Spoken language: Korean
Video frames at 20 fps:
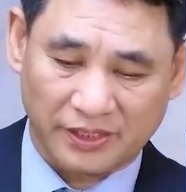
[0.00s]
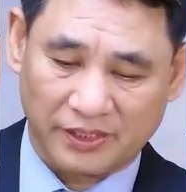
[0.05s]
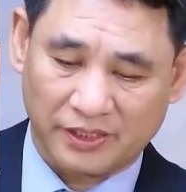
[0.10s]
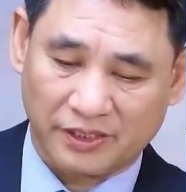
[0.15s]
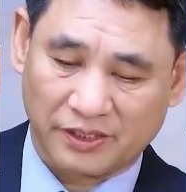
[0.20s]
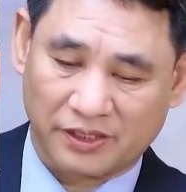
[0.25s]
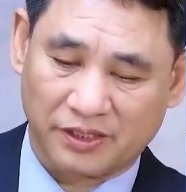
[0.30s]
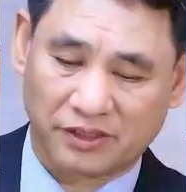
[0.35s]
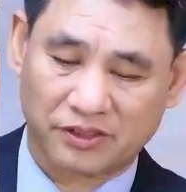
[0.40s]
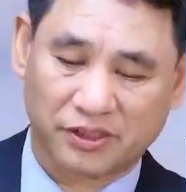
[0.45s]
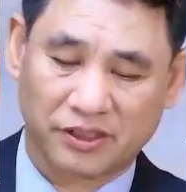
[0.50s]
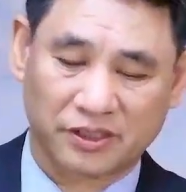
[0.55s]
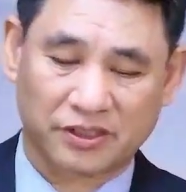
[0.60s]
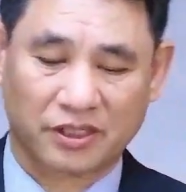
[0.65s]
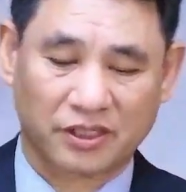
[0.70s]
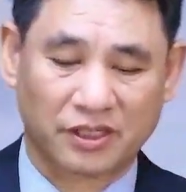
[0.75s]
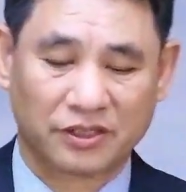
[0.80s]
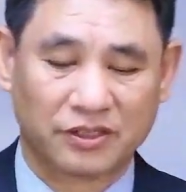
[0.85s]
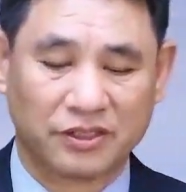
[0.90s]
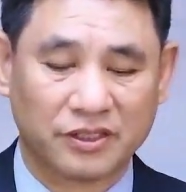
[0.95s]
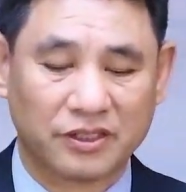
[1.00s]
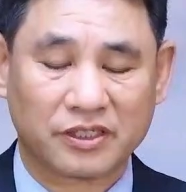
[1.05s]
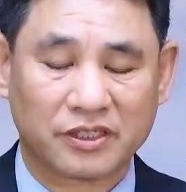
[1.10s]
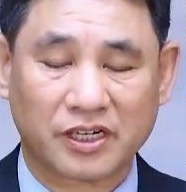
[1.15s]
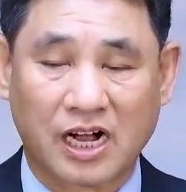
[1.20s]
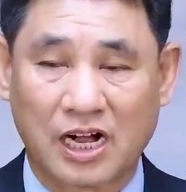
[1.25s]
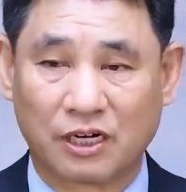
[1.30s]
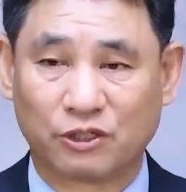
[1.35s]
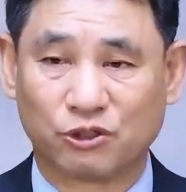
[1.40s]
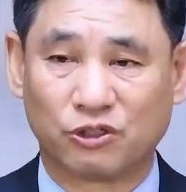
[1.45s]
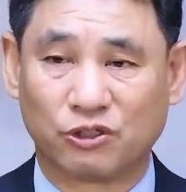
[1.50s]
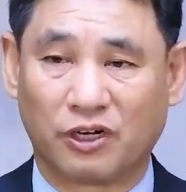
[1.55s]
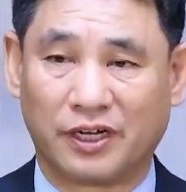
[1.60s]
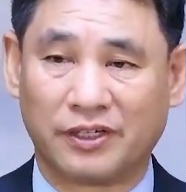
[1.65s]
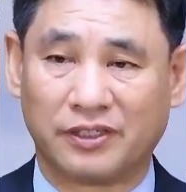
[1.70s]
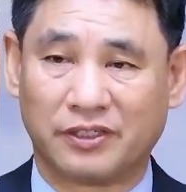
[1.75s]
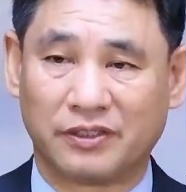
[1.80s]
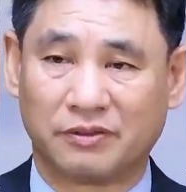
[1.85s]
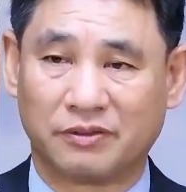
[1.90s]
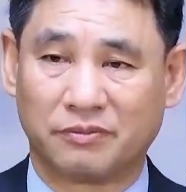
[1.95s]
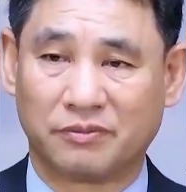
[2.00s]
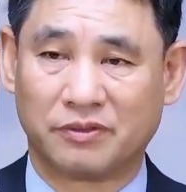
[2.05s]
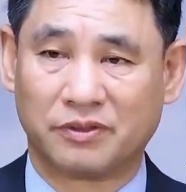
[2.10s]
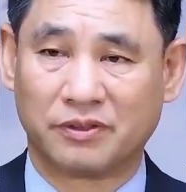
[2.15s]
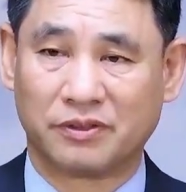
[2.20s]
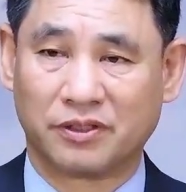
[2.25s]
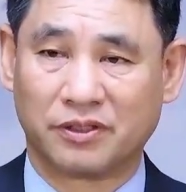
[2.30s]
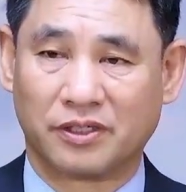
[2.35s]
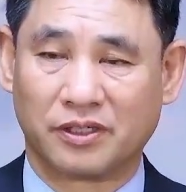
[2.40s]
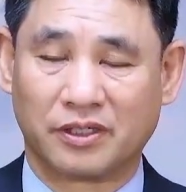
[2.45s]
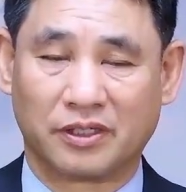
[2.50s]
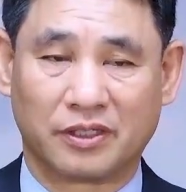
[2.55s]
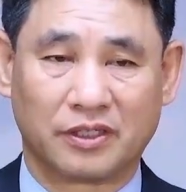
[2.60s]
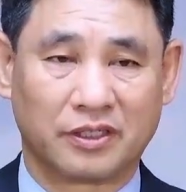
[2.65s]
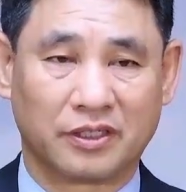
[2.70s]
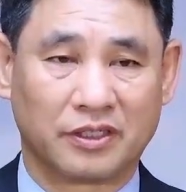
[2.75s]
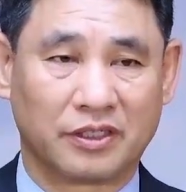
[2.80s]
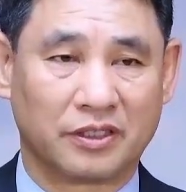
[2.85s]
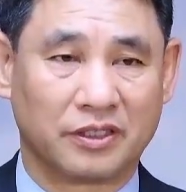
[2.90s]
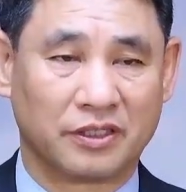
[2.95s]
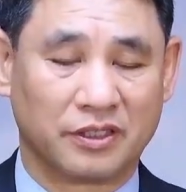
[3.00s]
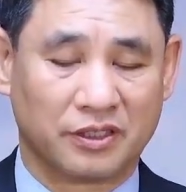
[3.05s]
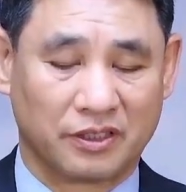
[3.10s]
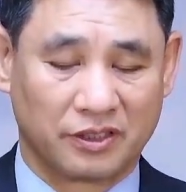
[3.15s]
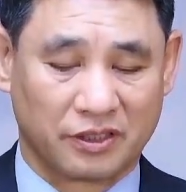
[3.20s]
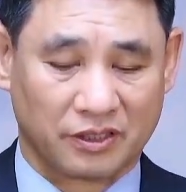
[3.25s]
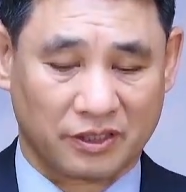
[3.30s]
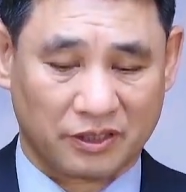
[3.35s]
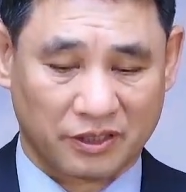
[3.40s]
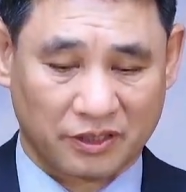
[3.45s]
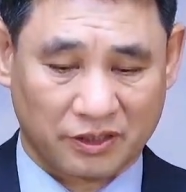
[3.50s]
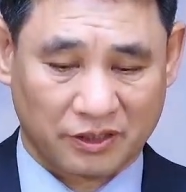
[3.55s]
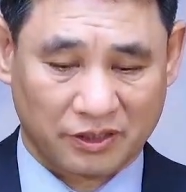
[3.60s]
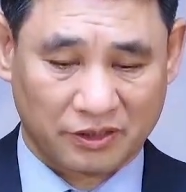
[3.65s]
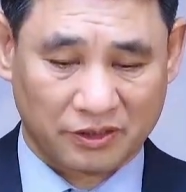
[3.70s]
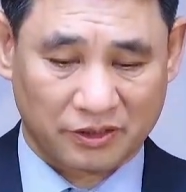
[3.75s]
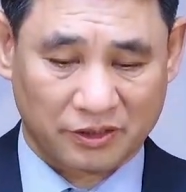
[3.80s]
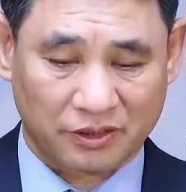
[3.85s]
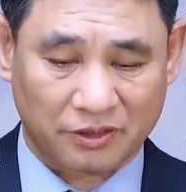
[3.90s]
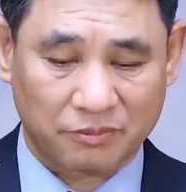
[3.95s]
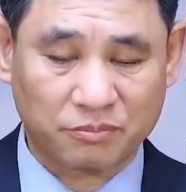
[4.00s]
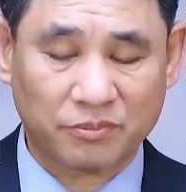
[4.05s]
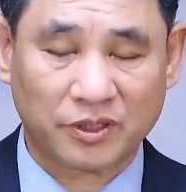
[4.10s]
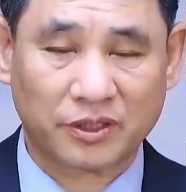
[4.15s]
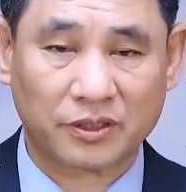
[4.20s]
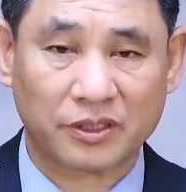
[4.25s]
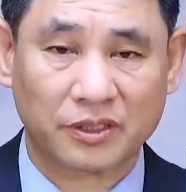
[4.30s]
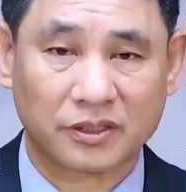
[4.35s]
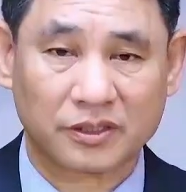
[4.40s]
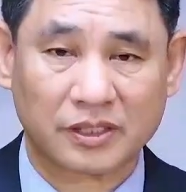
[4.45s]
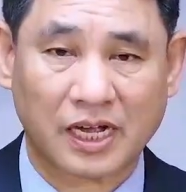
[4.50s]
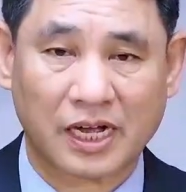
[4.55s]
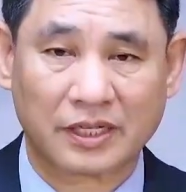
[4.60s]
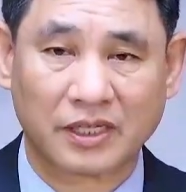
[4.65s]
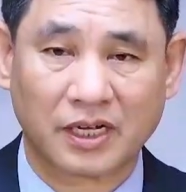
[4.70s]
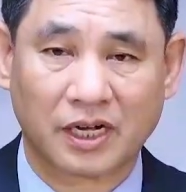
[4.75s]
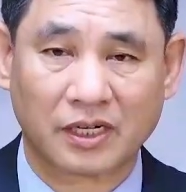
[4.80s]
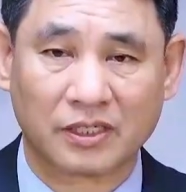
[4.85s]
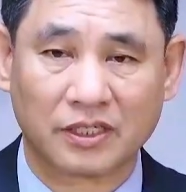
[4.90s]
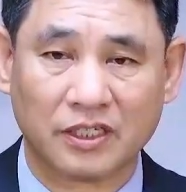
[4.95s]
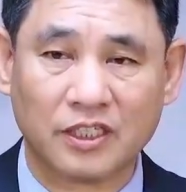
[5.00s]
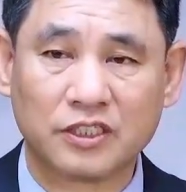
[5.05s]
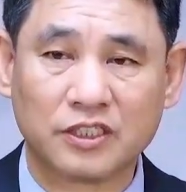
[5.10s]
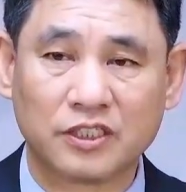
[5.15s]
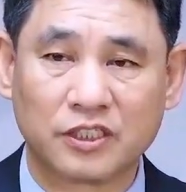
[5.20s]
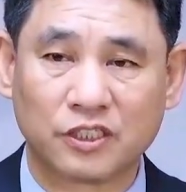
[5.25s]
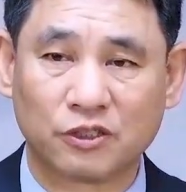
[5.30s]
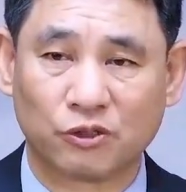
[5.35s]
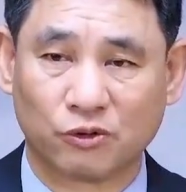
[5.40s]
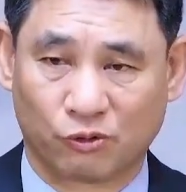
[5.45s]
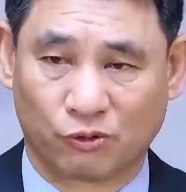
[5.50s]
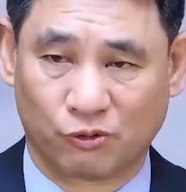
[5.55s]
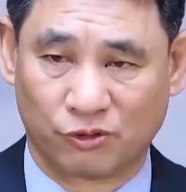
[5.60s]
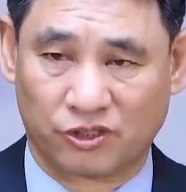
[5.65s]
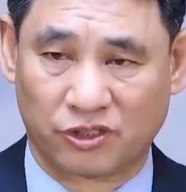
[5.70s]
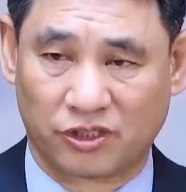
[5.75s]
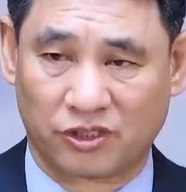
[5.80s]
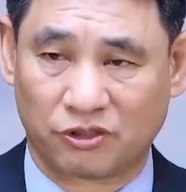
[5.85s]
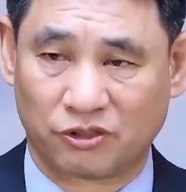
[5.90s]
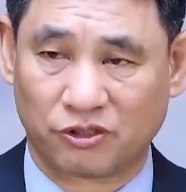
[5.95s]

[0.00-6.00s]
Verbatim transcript: 그래서 제가 늘 강조하는 게 예, 신명기 4장 1절로 5절이죠.